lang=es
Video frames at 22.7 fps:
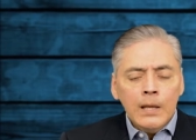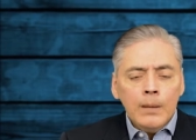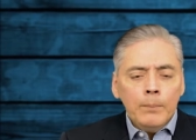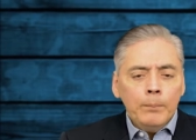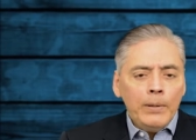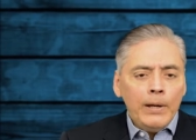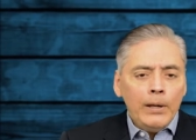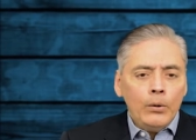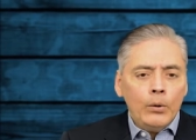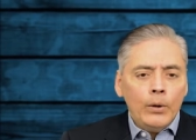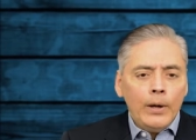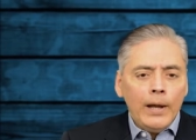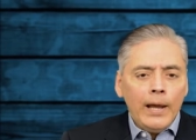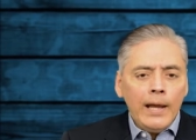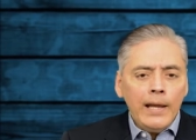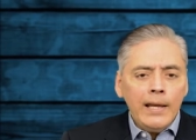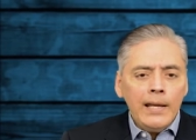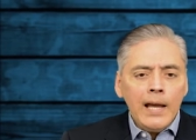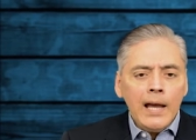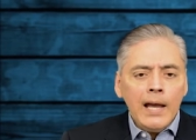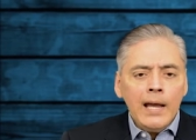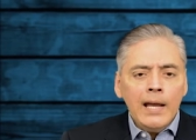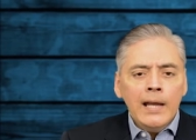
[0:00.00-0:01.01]
Pero
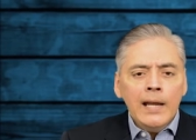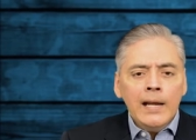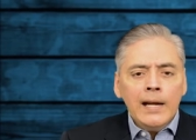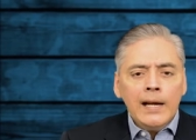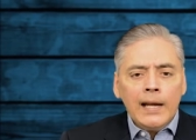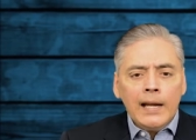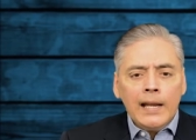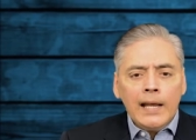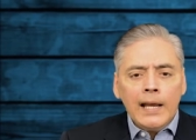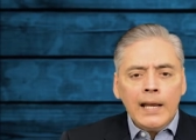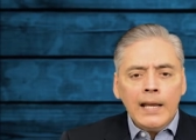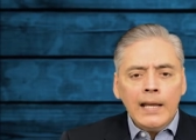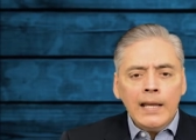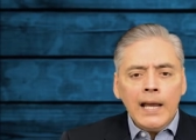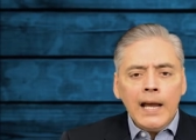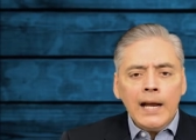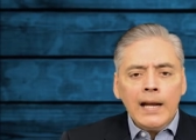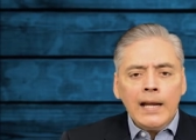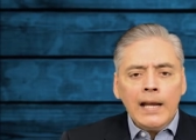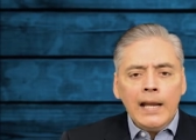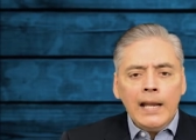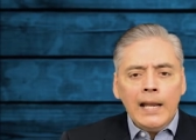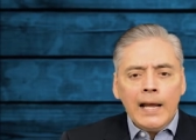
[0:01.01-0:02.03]
ella
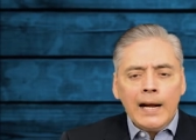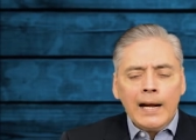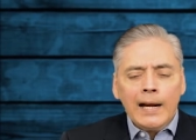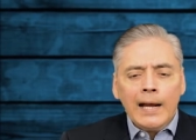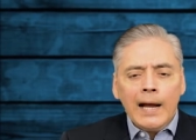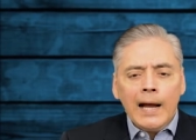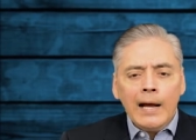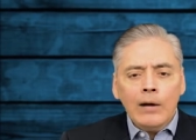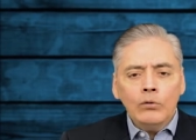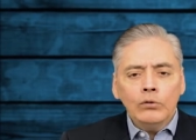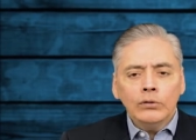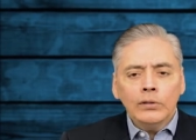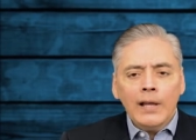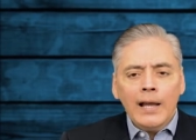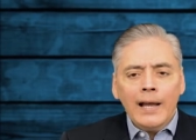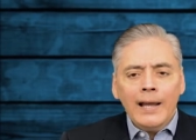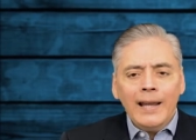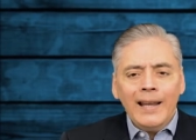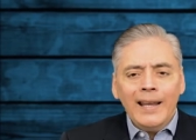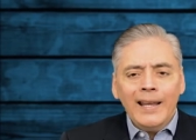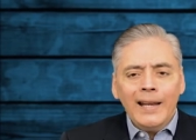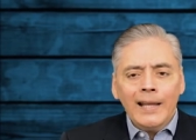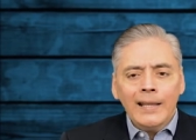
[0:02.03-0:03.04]
creía que la causa
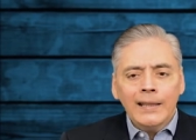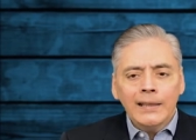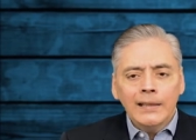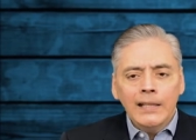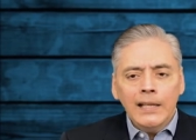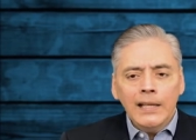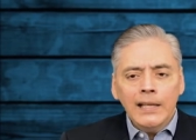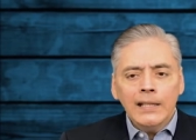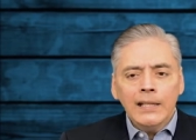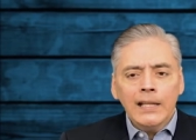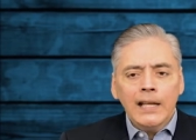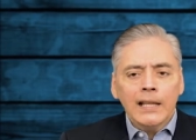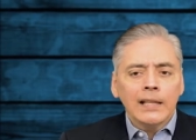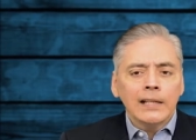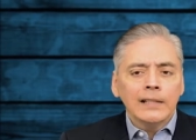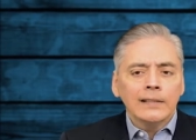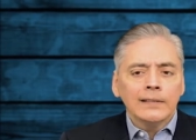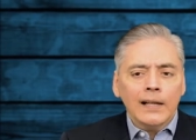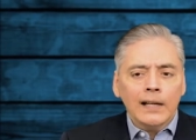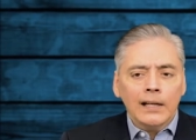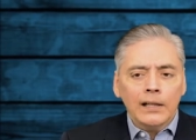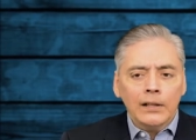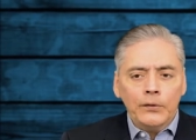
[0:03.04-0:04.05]
era digna del
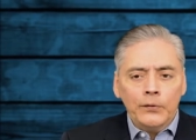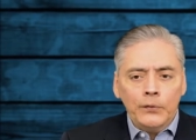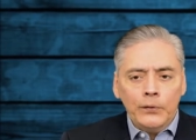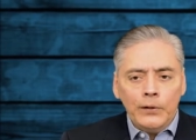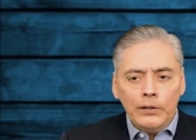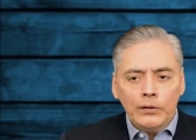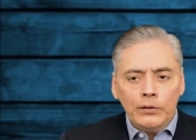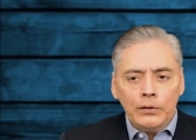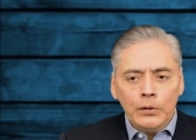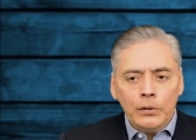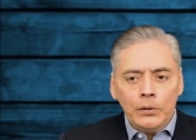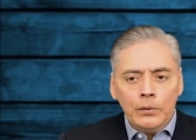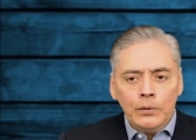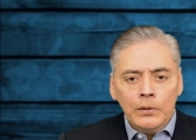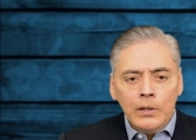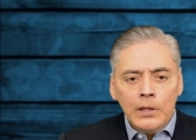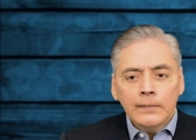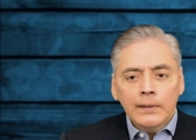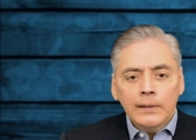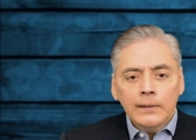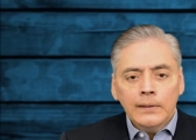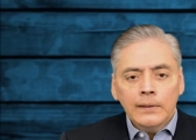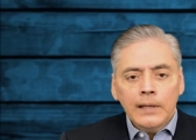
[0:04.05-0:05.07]
sacrificio.
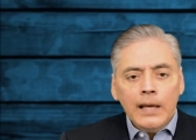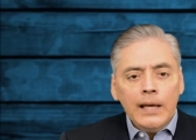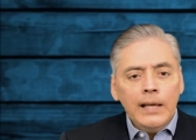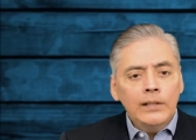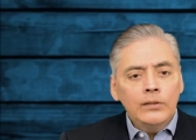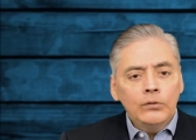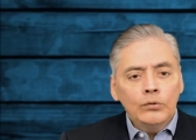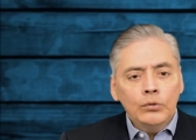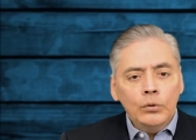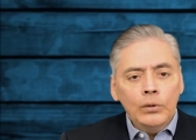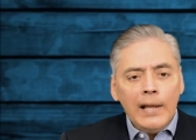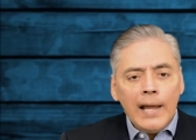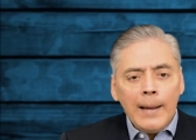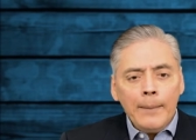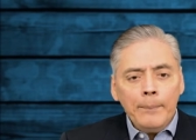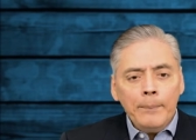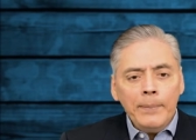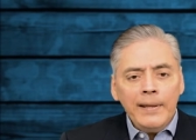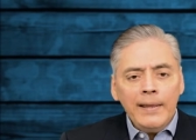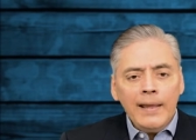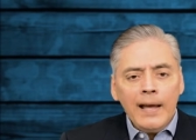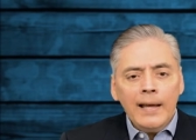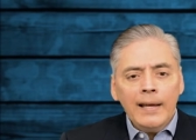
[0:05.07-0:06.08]
En su
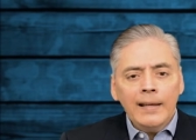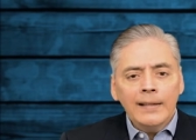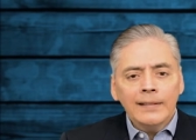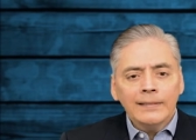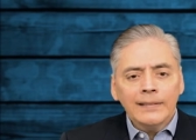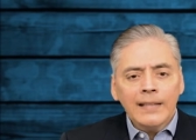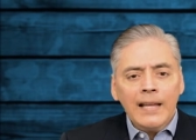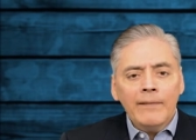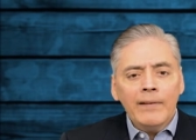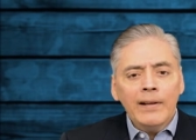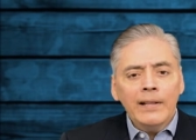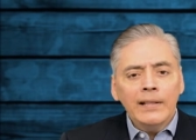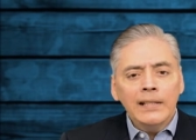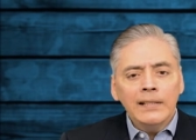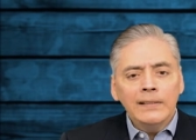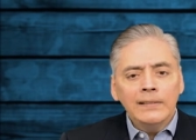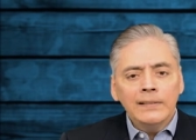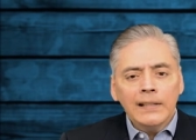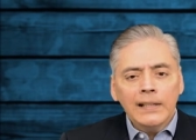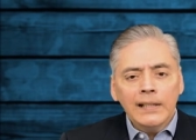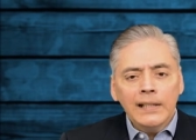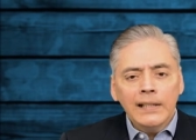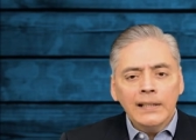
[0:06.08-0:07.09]
lápida estaban
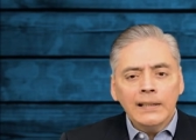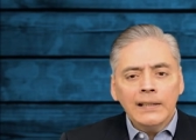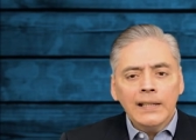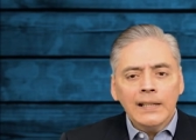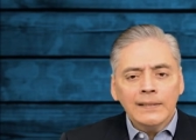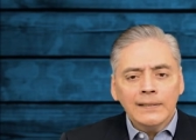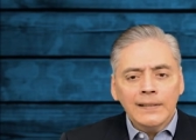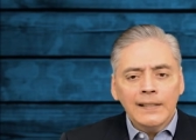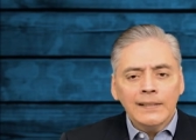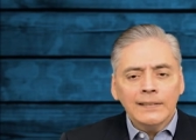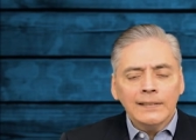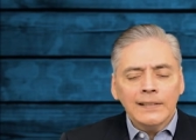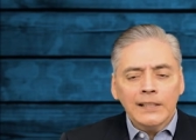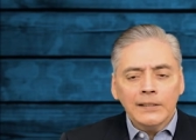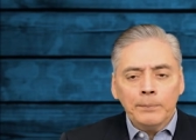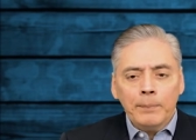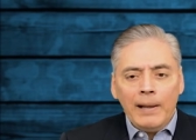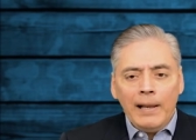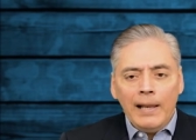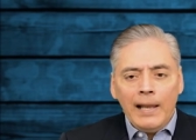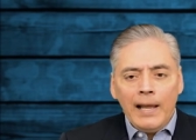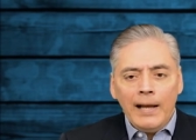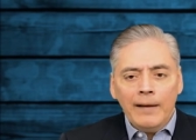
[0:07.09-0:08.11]
inscritas estas
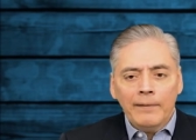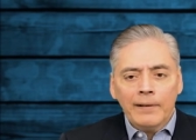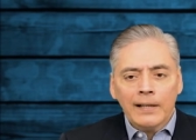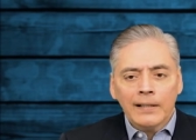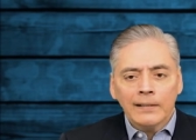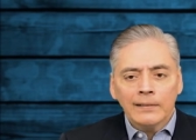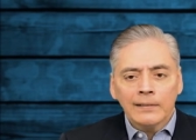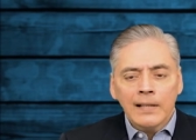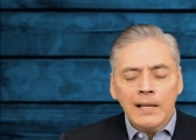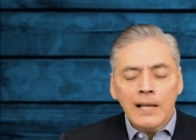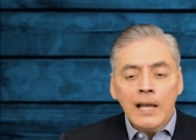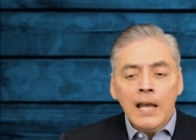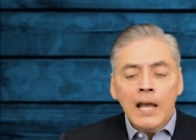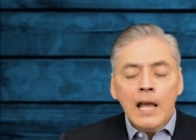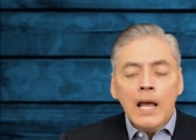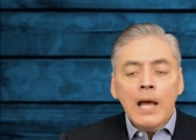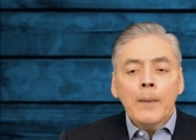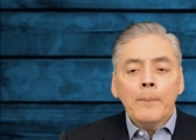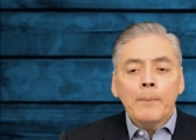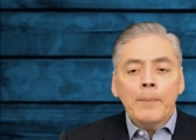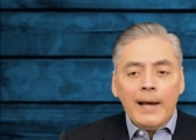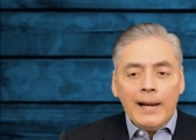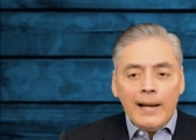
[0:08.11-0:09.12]
palabras.
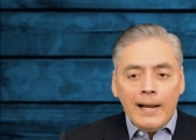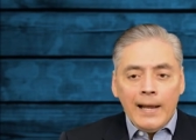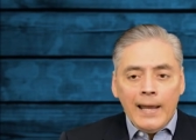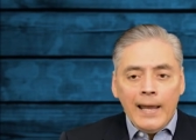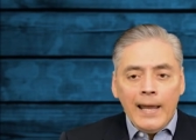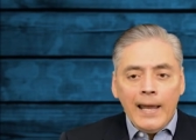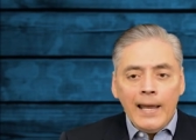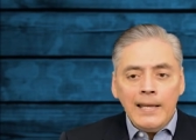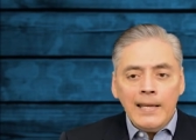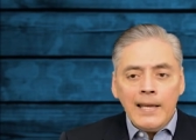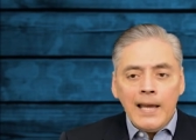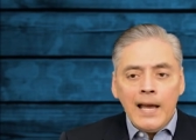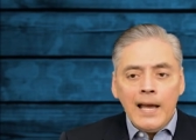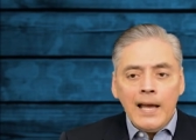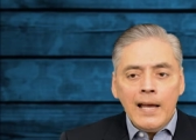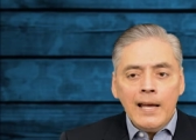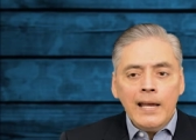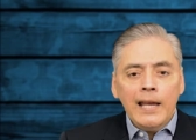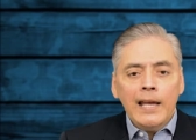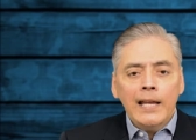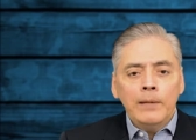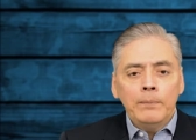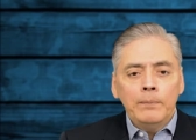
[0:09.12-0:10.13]
Para ella
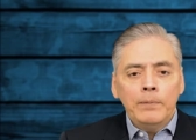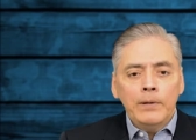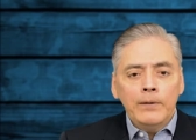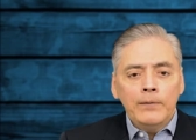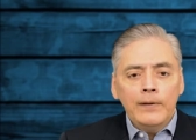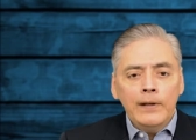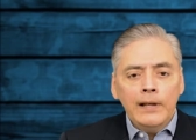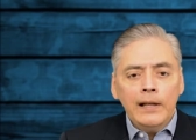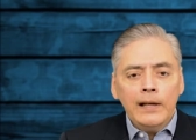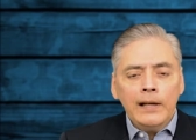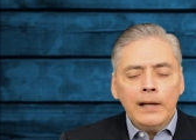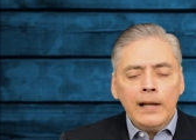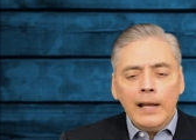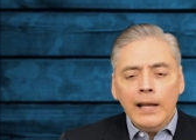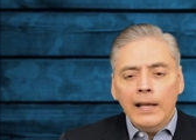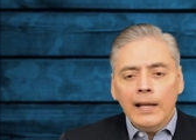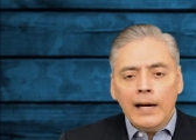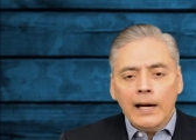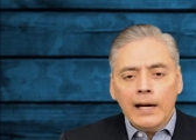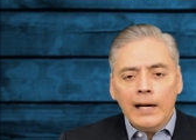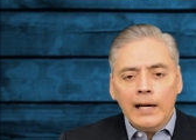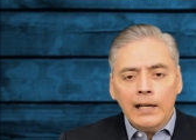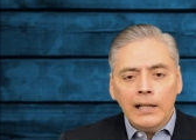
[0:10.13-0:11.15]
el vivir
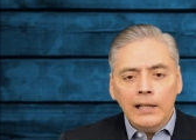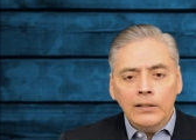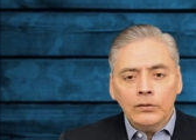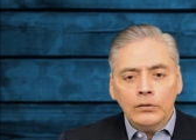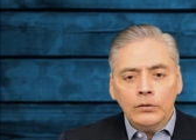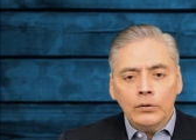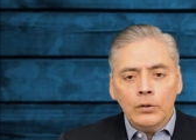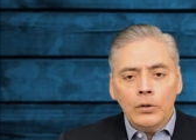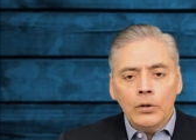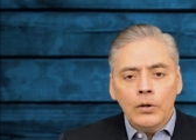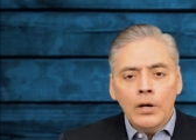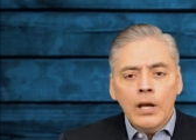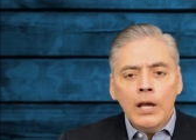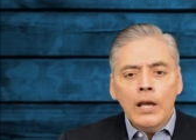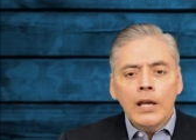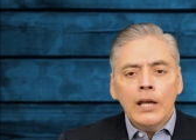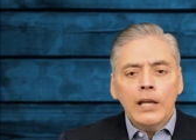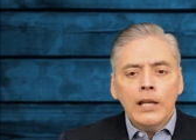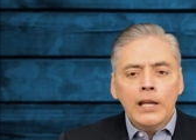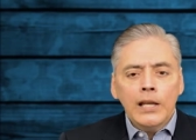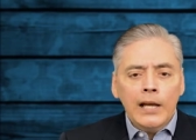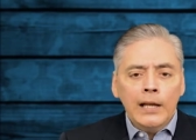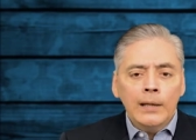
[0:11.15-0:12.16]
era Cristo
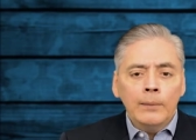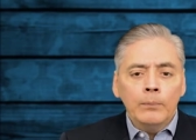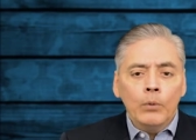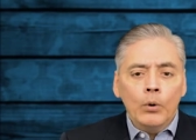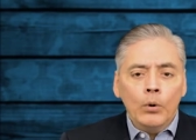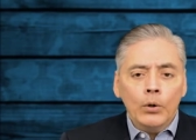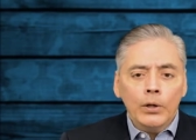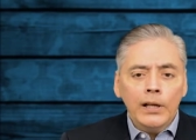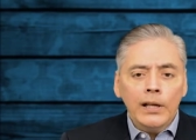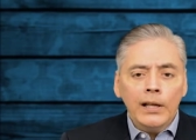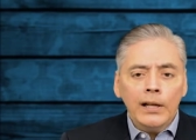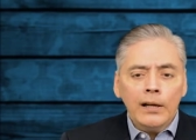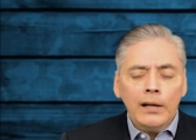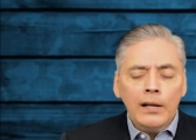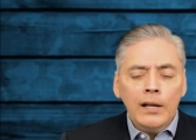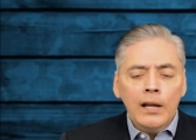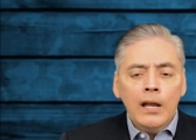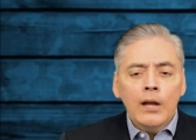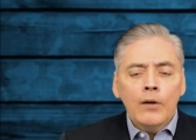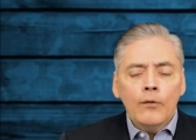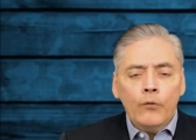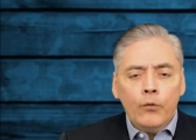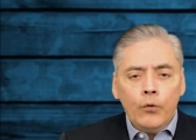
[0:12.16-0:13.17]
y el morir
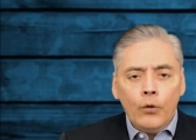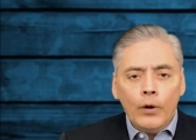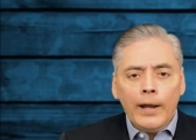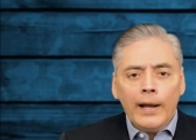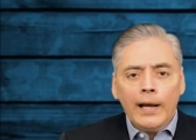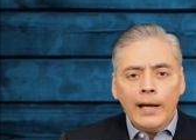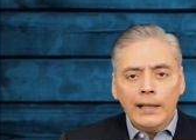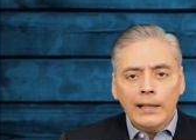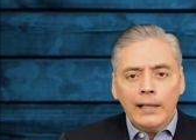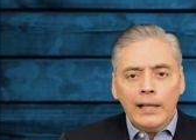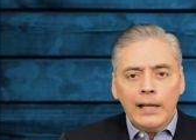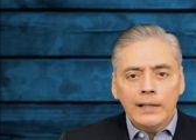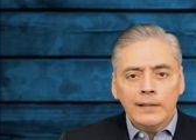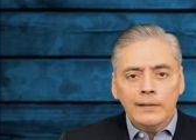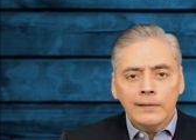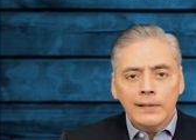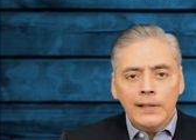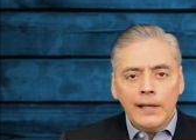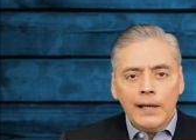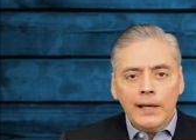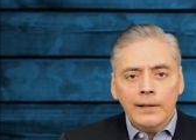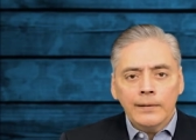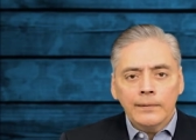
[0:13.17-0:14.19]
fue
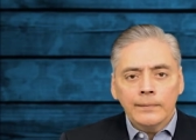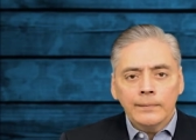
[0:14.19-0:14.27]
ganancia